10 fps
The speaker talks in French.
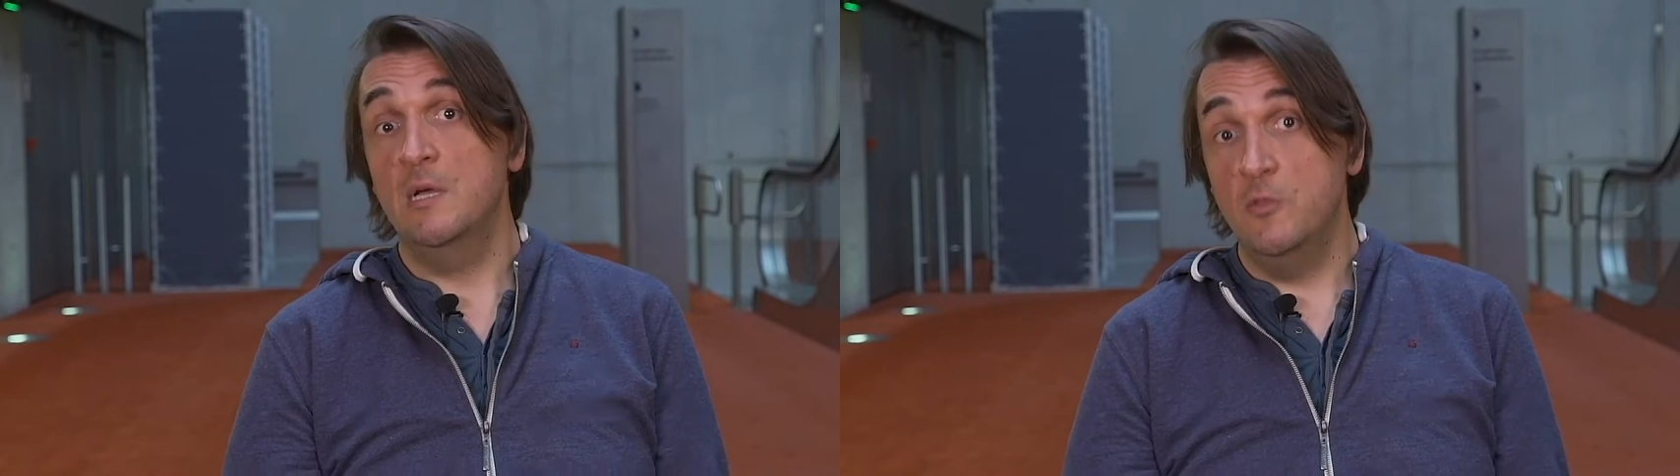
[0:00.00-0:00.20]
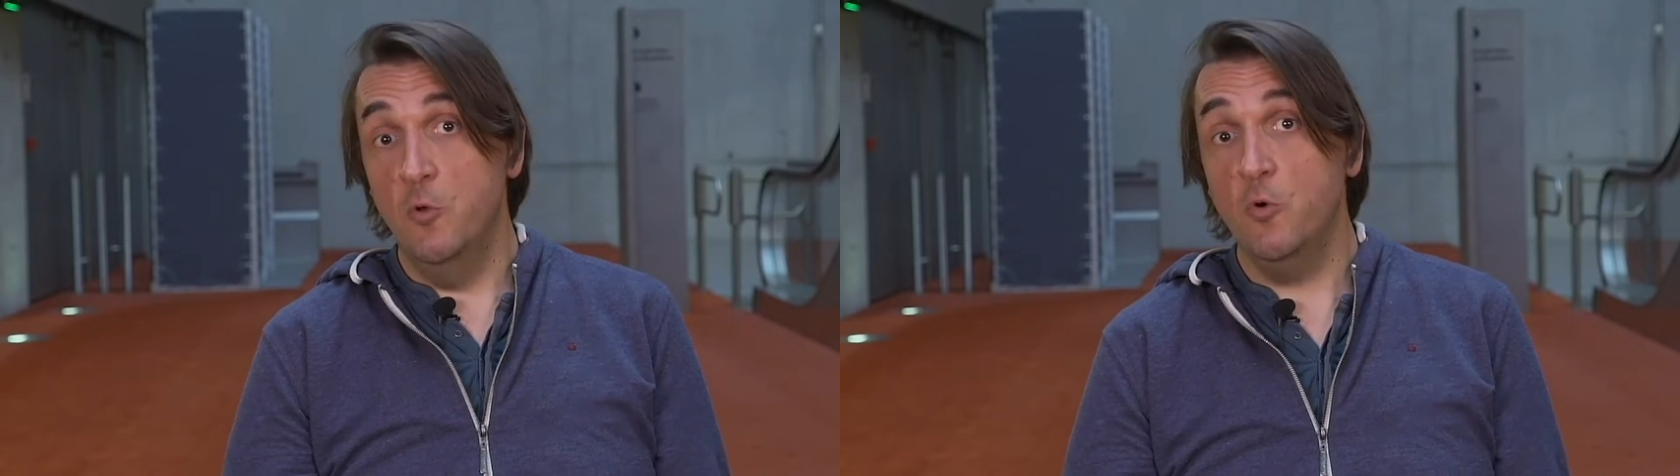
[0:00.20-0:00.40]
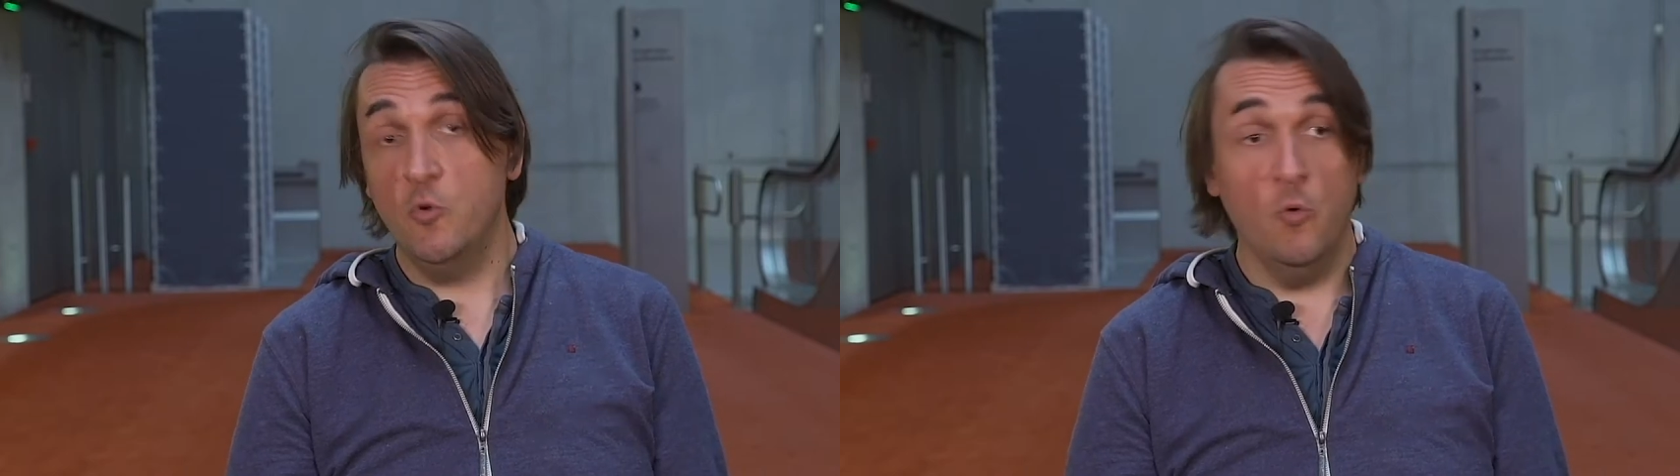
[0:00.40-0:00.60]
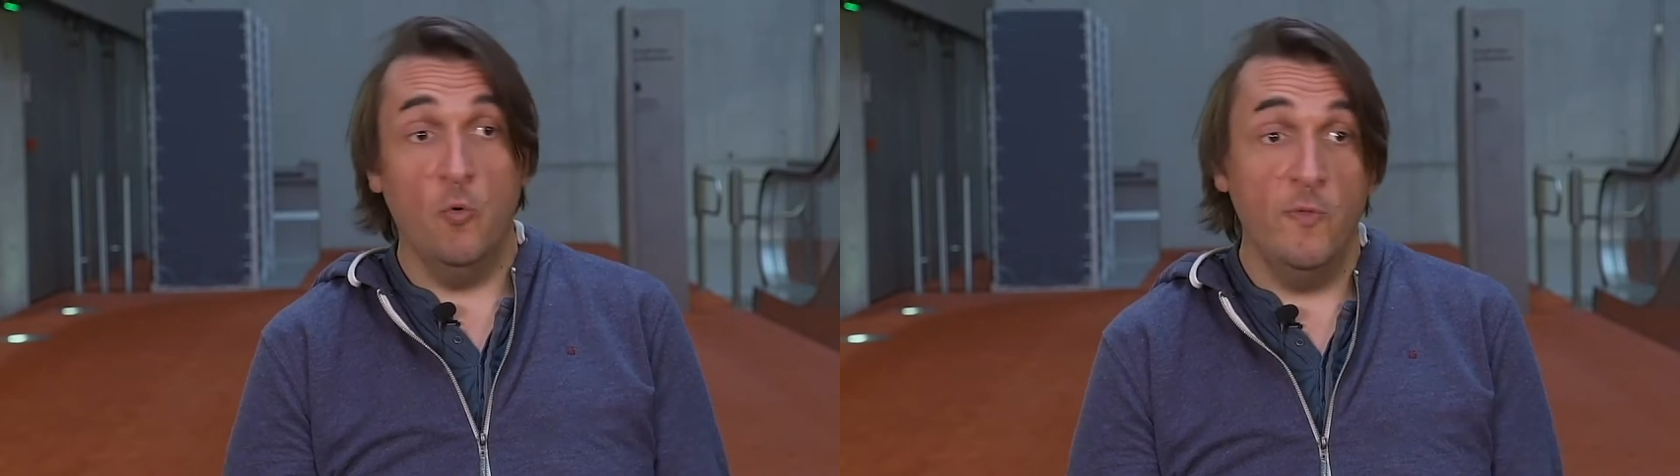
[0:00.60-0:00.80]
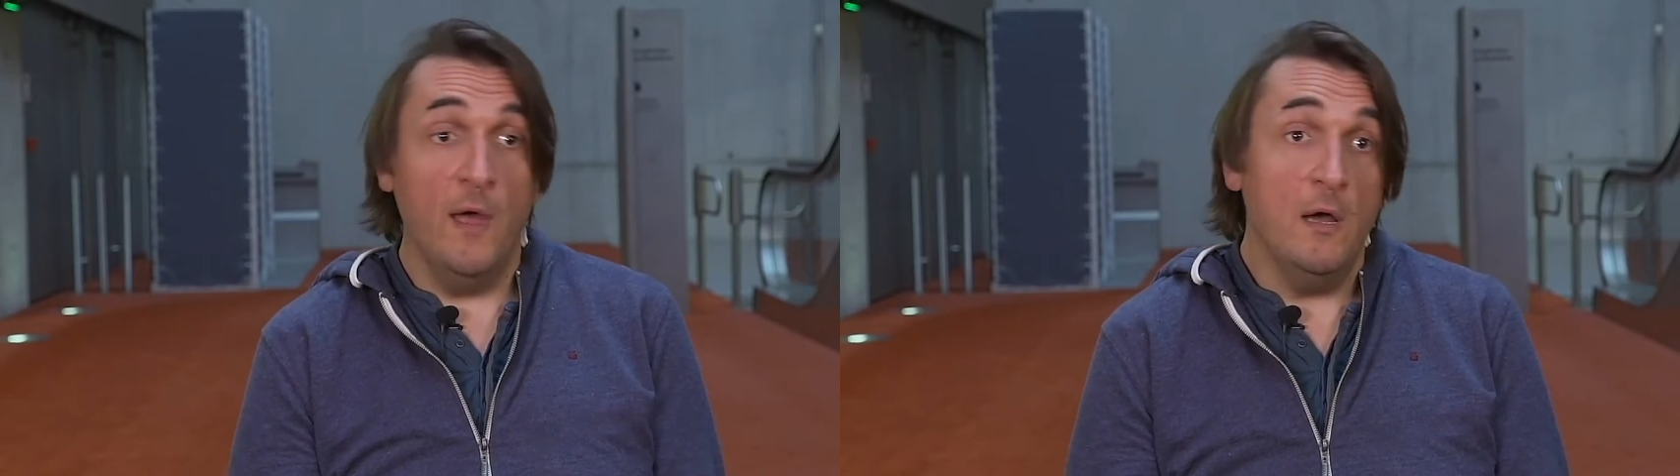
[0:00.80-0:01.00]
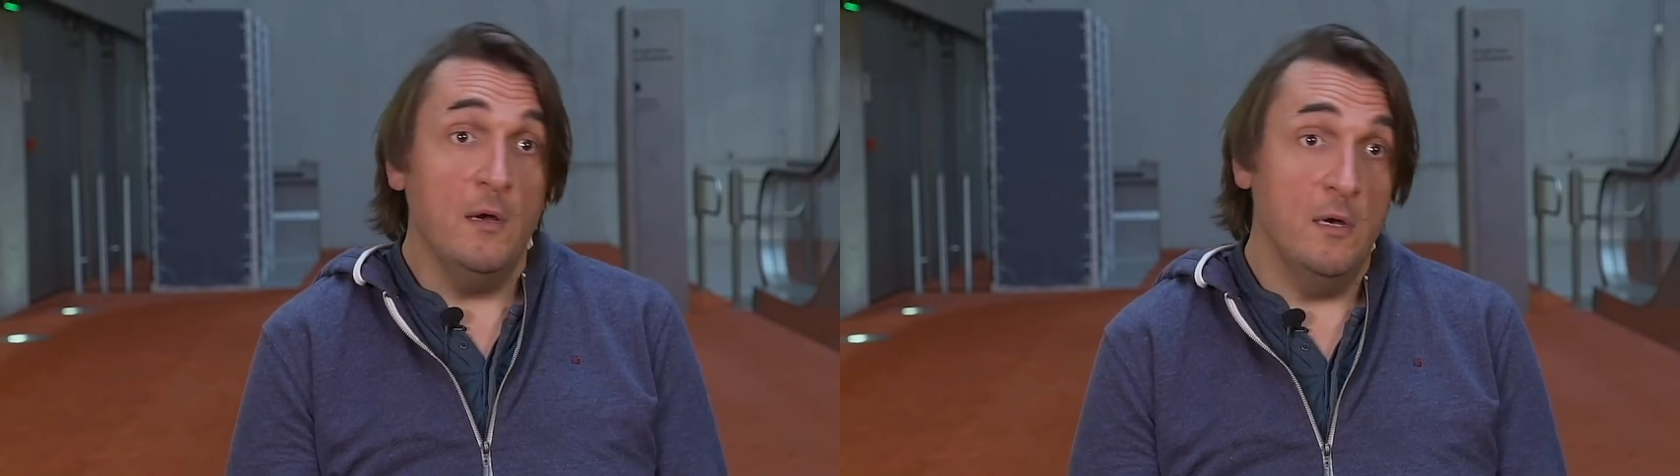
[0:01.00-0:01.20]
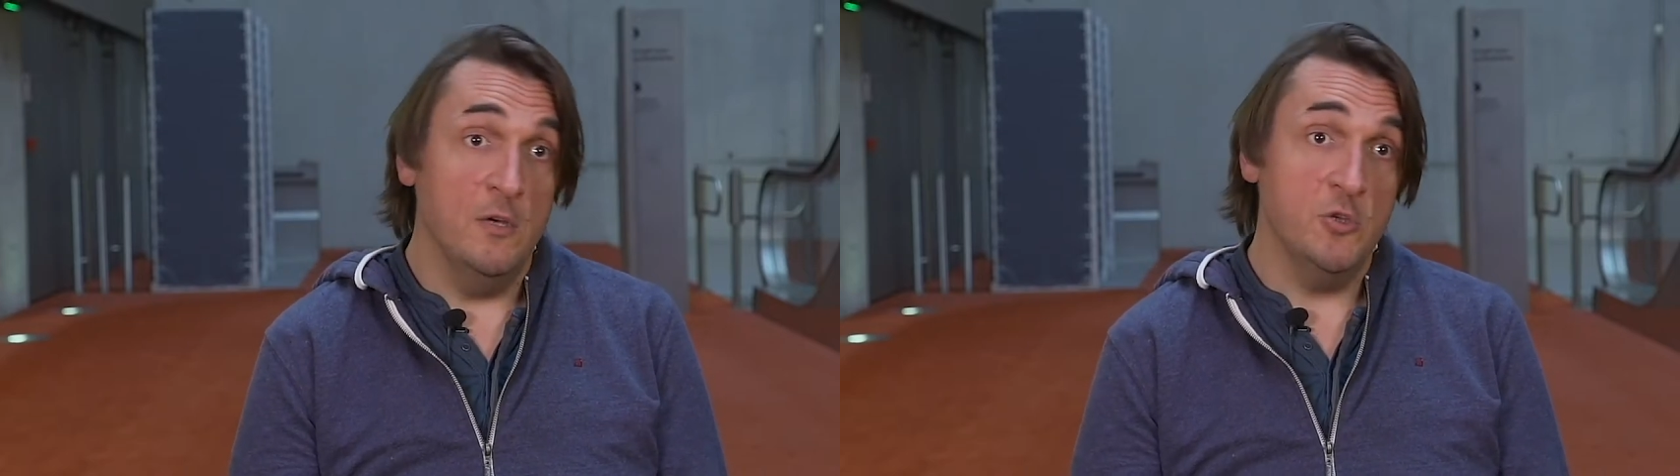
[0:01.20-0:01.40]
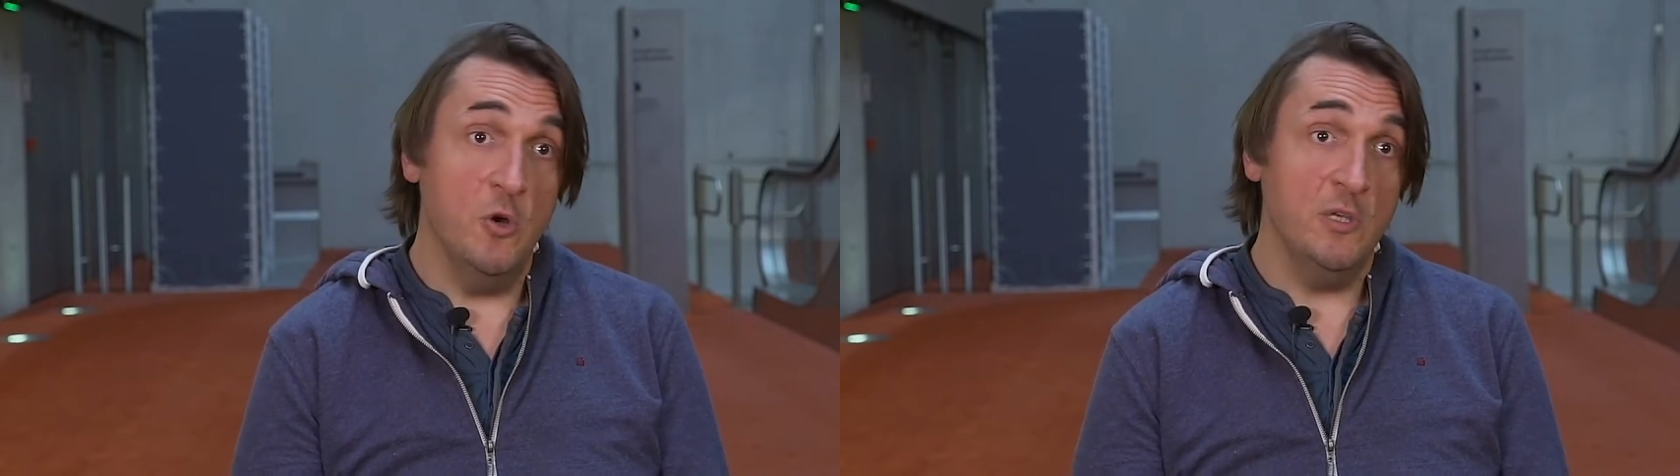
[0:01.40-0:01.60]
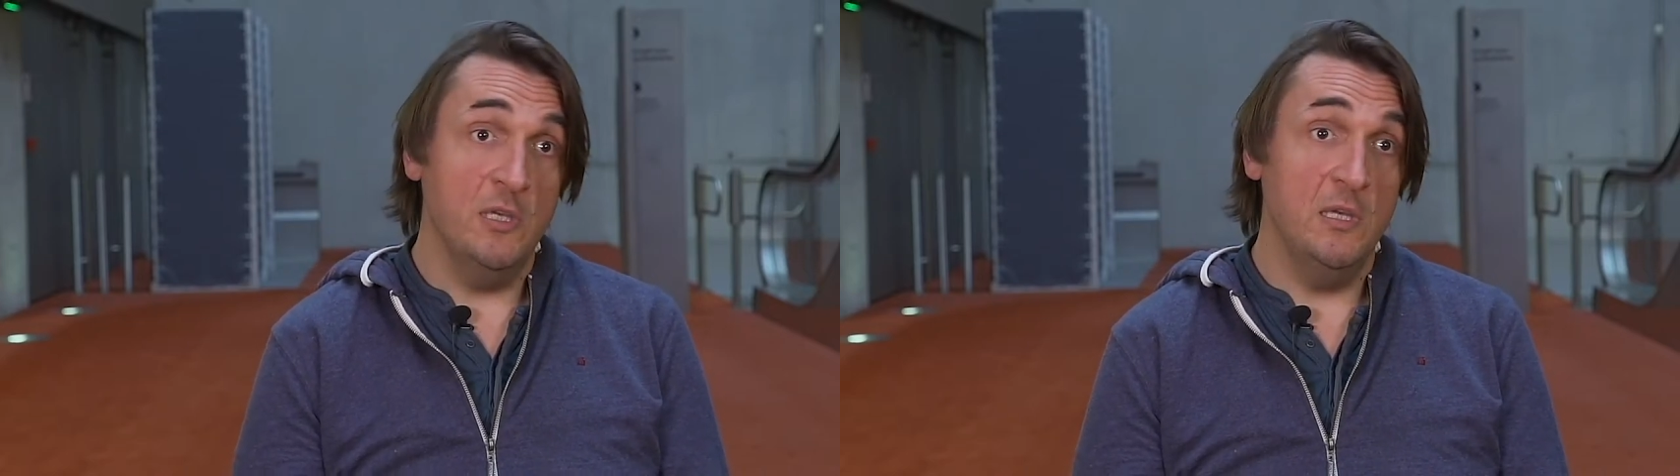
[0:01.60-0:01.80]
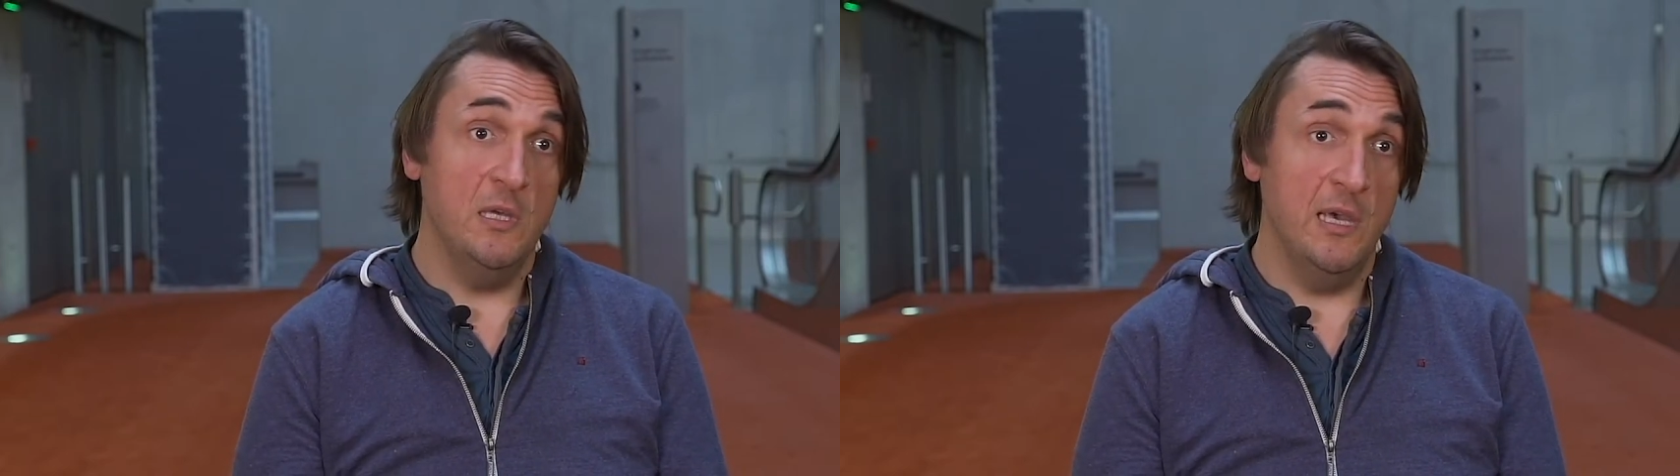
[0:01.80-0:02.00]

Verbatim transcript: Donc on a un genre qui